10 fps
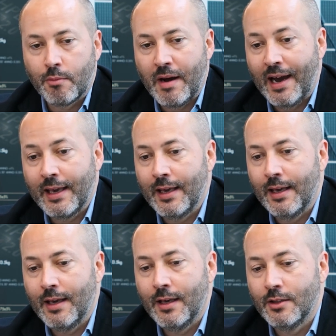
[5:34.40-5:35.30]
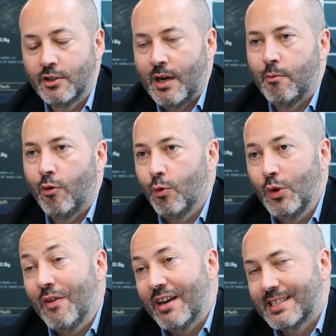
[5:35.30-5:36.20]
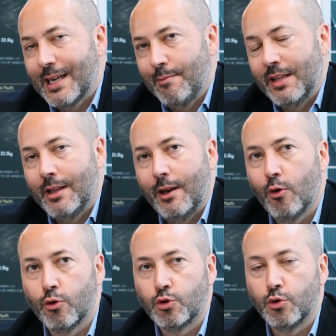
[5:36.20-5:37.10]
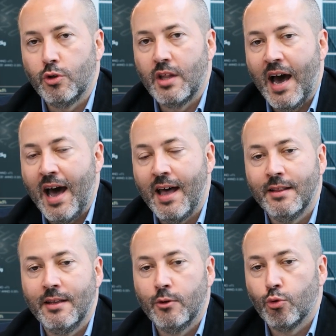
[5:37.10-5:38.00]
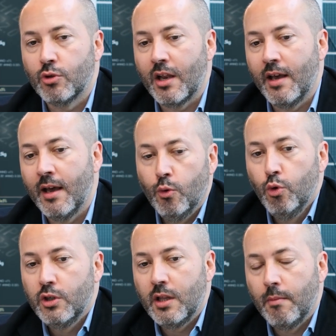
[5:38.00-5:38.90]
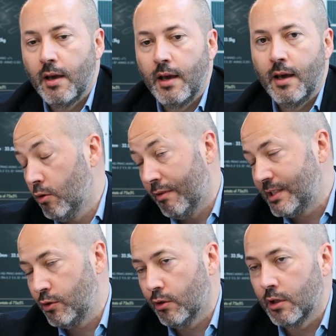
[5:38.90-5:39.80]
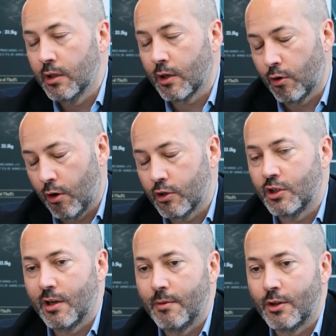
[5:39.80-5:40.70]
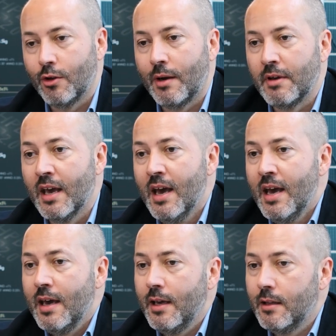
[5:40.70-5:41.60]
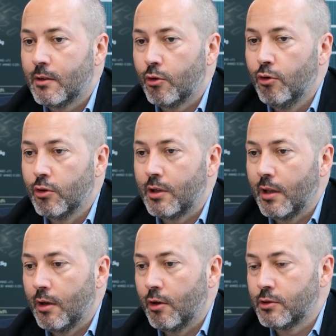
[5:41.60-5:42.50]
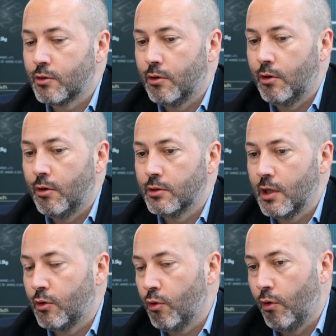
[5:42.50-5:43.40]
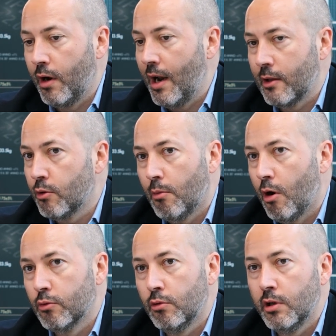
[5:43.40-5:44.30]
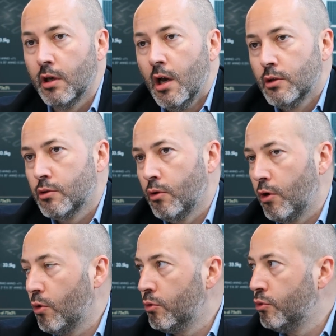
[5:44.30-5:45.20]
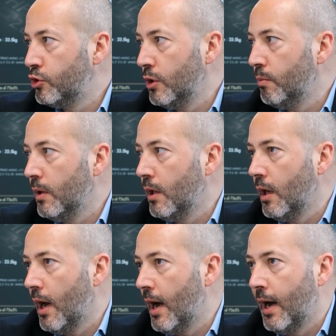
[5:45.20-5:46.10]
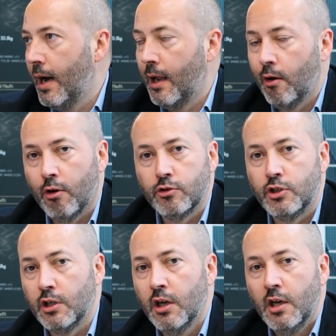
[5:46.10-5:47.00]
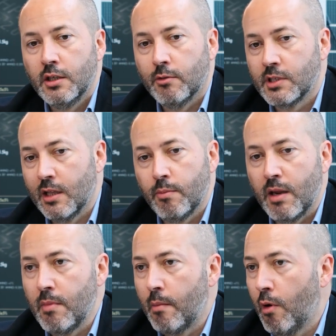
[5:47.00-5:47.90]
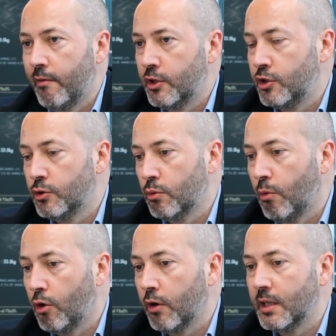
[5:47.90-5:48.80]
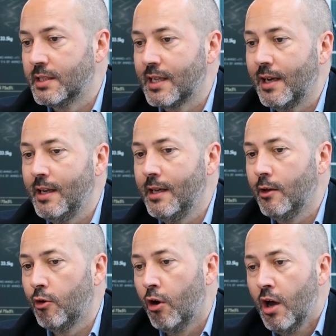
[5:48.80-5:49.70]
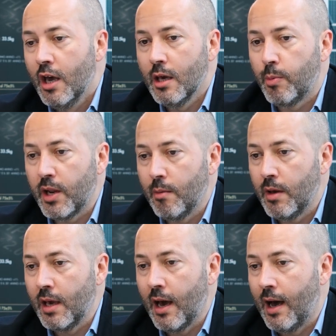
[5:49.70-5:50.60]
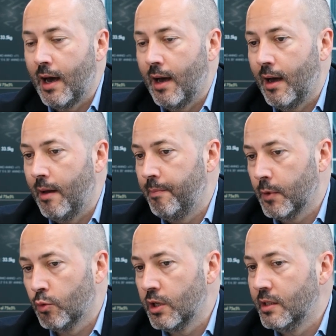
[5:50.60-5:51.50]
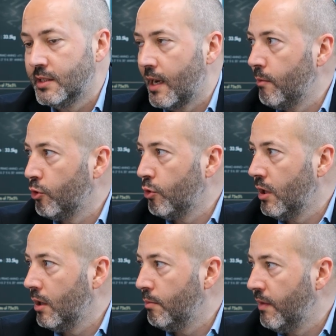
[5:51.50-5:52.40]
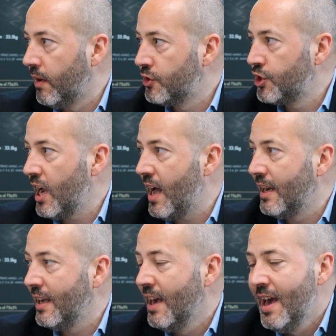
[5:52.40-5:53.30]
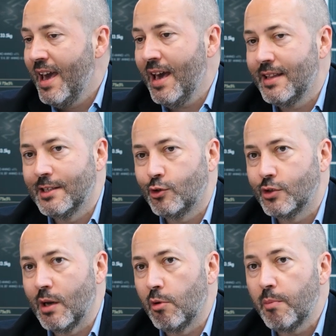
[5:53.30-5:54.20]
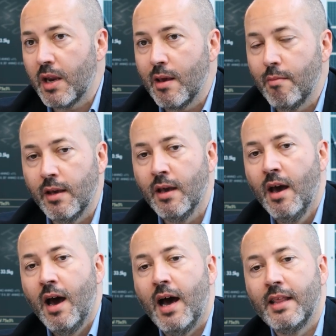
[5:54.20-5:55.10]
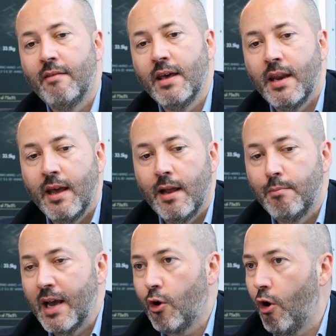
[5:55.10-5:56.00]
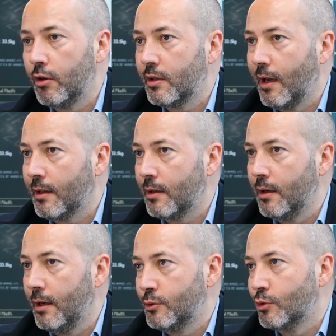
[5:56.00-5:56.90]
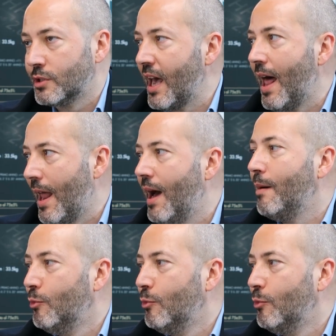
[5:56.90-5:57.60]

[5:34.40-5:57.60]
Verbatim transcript: ormai diciamo, universalmente riconosciuti da anni, tutte le ultime innovazioni tecnologiche perdonami, introdotte nel nostro settore, lato moduli, sono riconducibili a Longi, sono stati i primi a muoverci sul monocristallino, i primi primi a mm, utilizzare i moduli bifacciali e adesso siamo i primi ad avere back contact eh, su scala